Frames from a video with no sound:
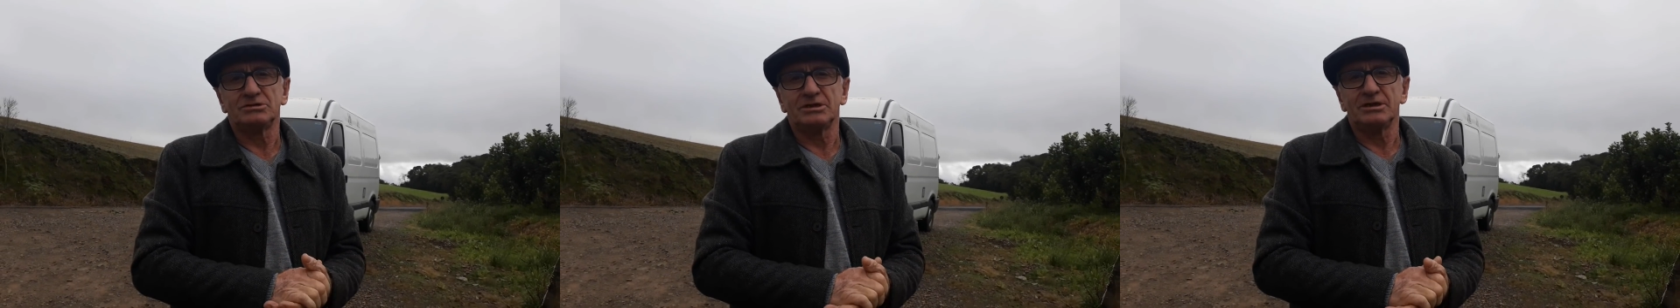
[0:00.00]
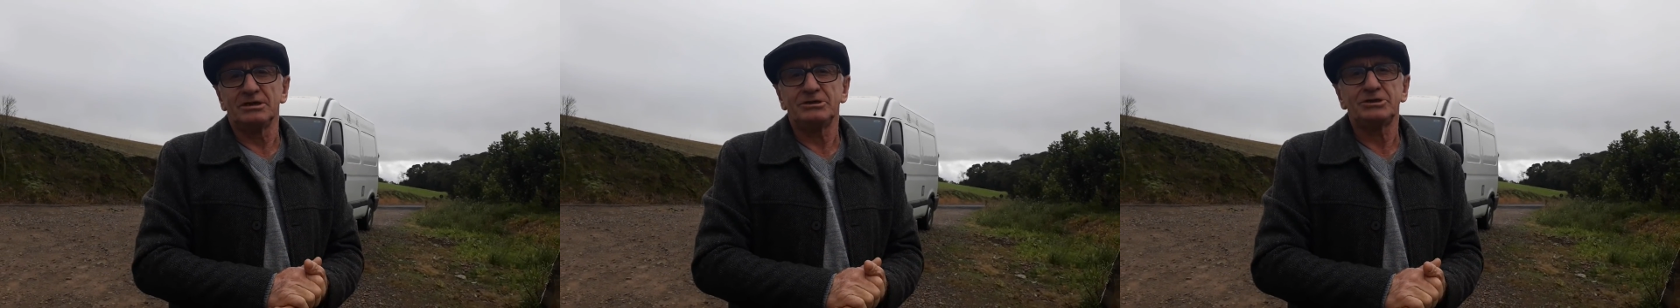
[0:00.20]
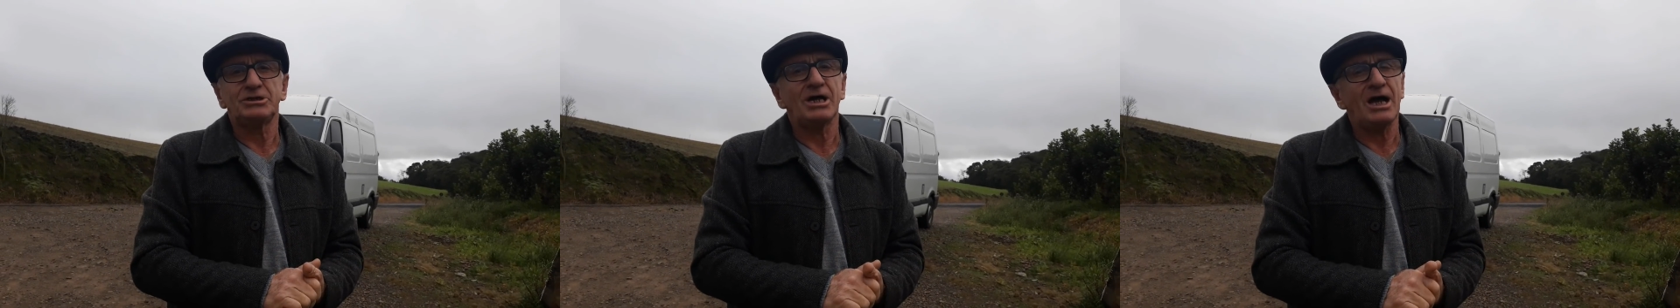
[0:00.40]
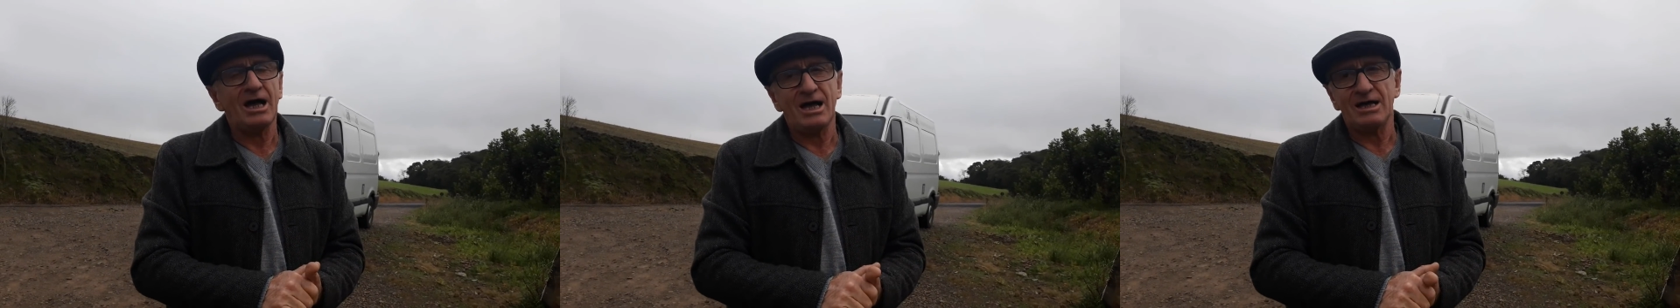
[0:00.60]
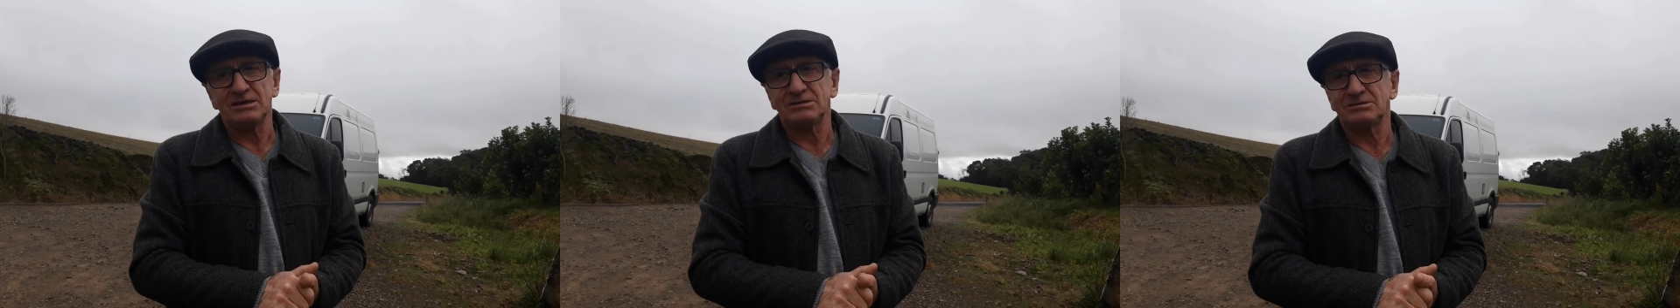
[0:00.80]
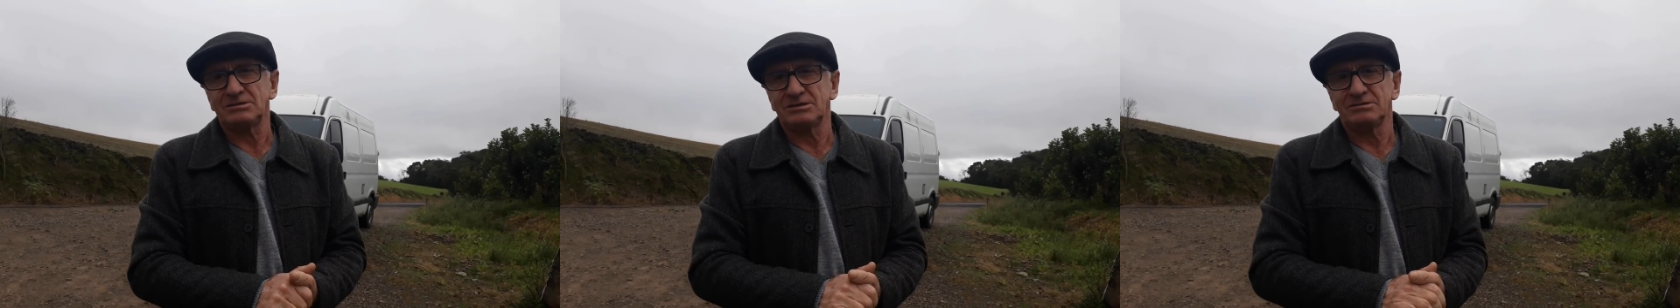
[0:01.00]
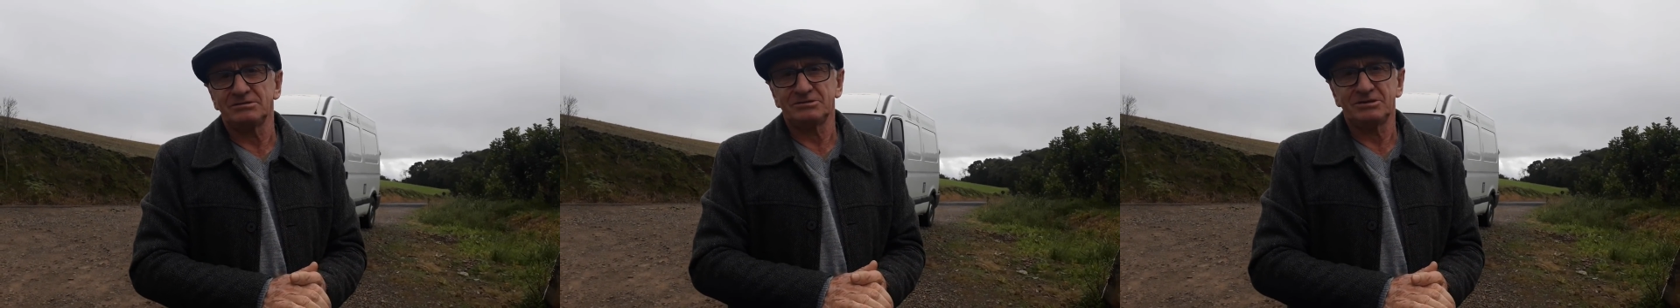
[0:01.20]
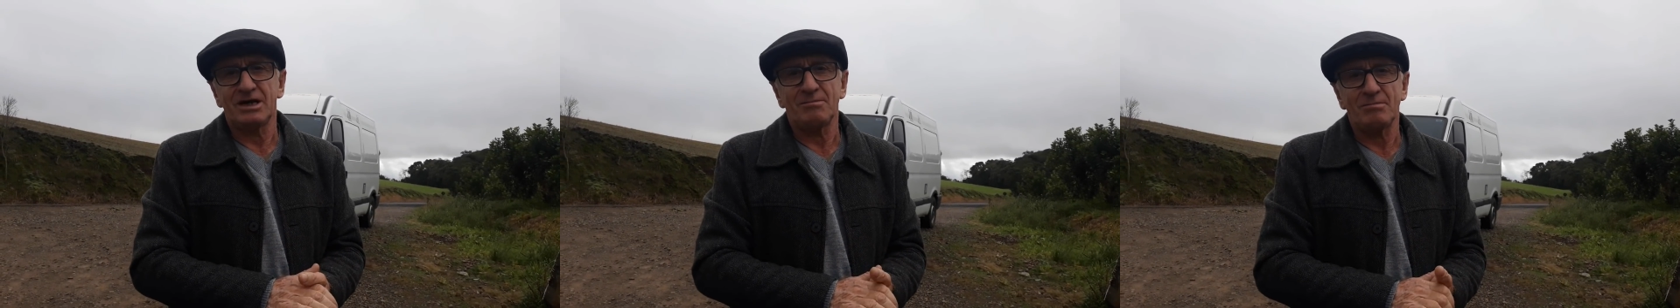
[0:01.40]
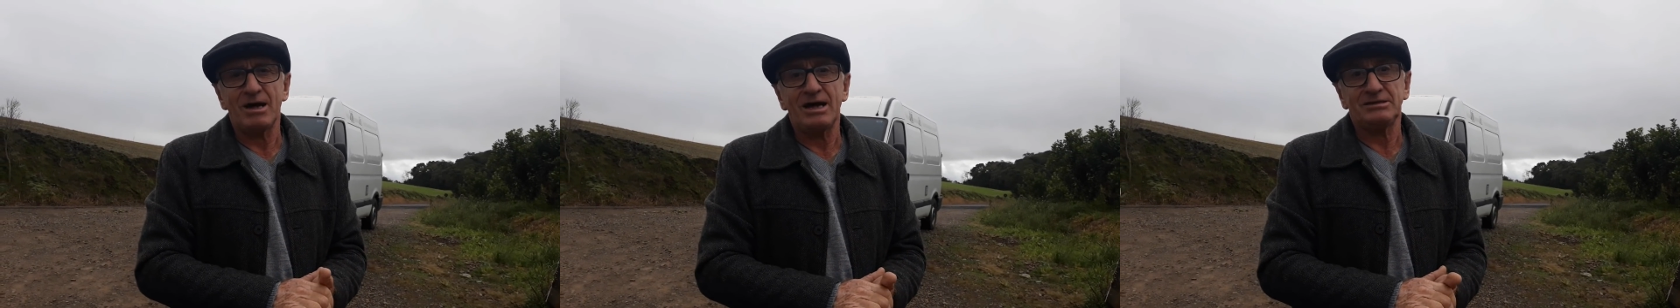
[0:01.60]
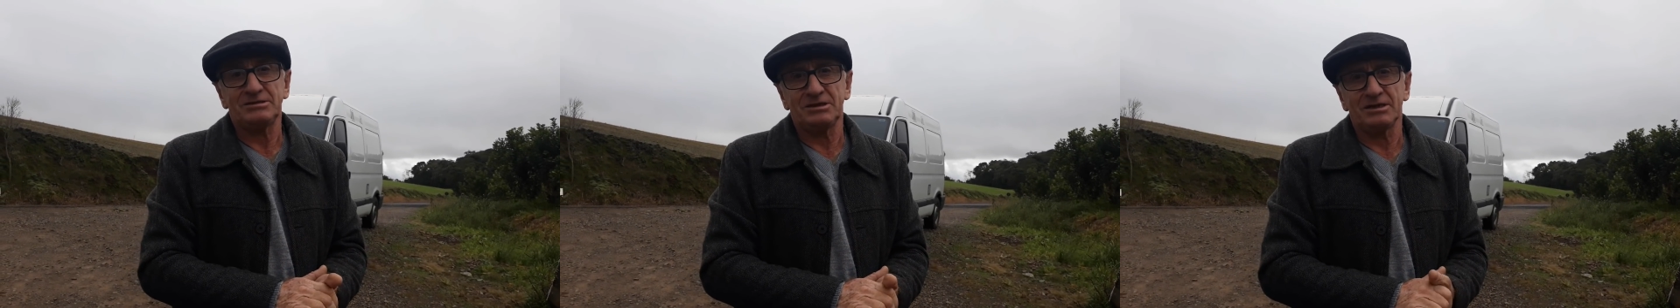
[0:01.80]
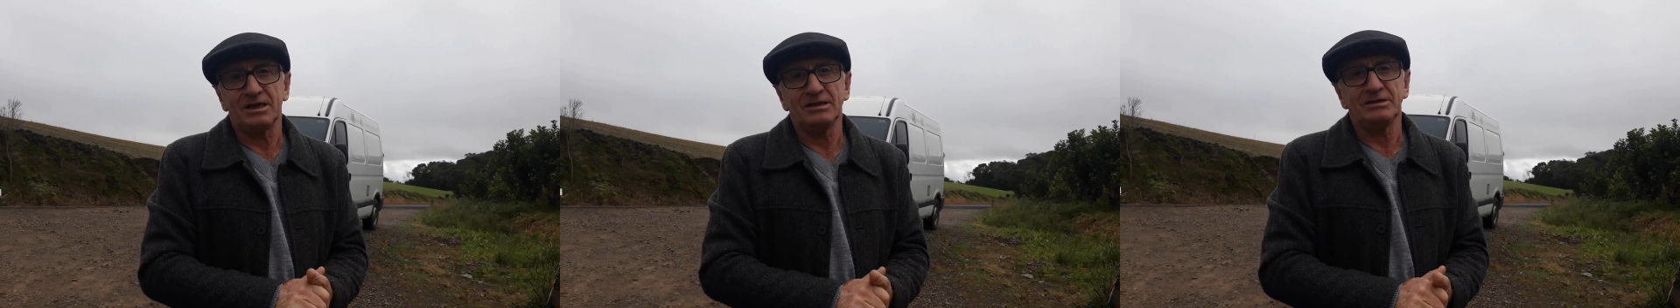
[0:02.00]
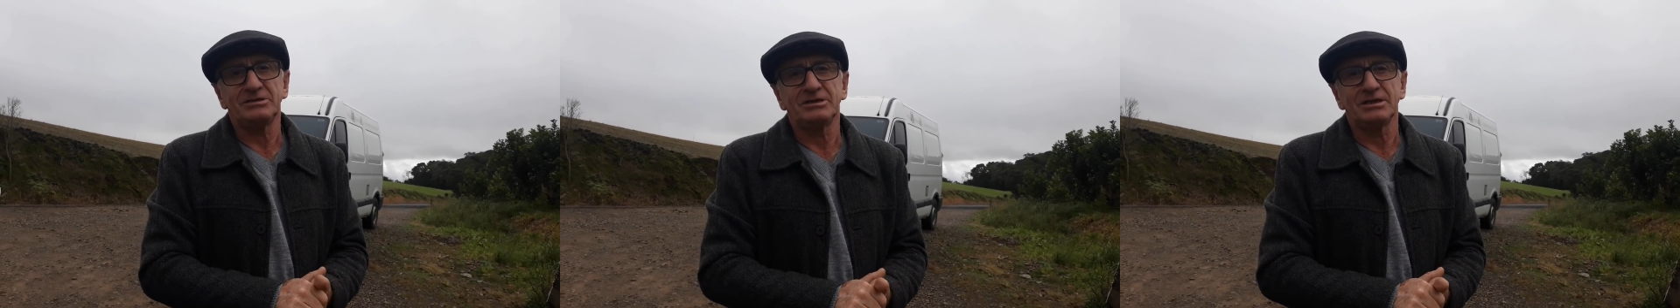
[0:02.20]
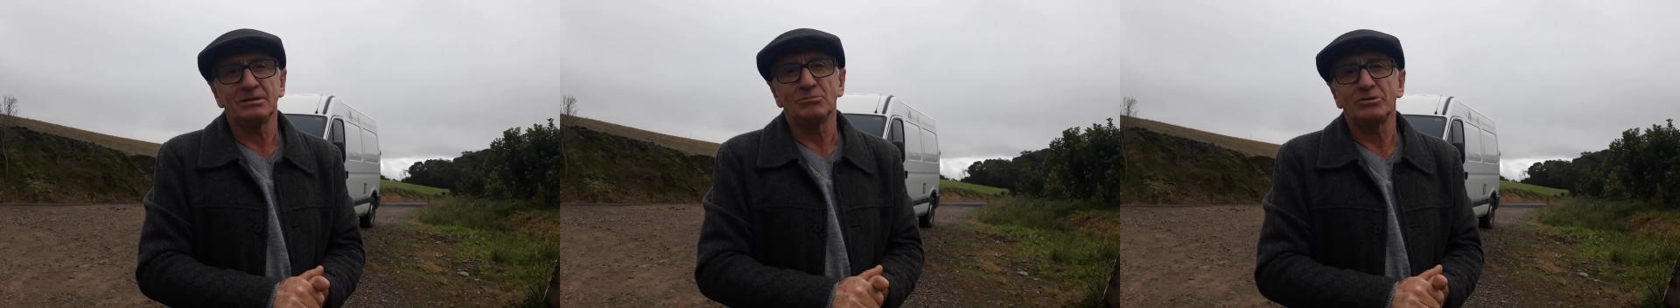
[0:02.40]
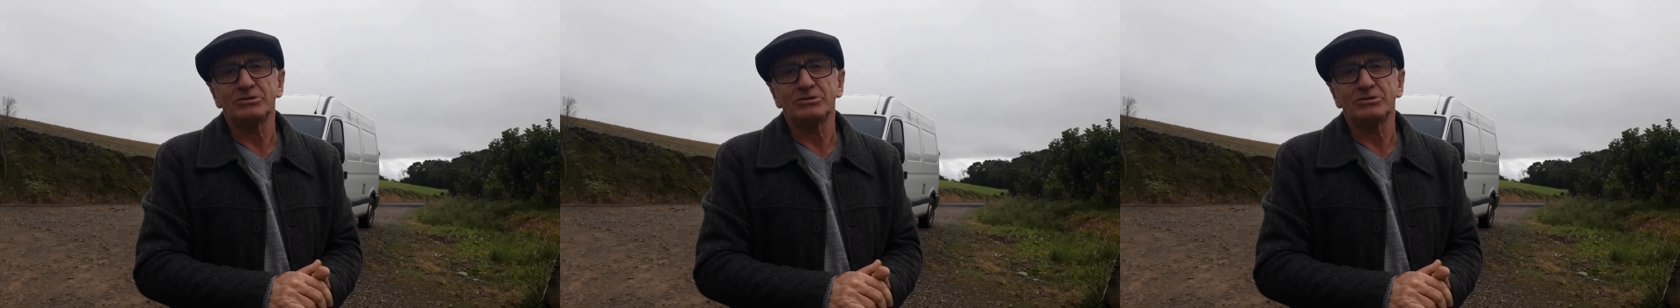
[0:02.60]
eh, chás, chamate que eles chamam.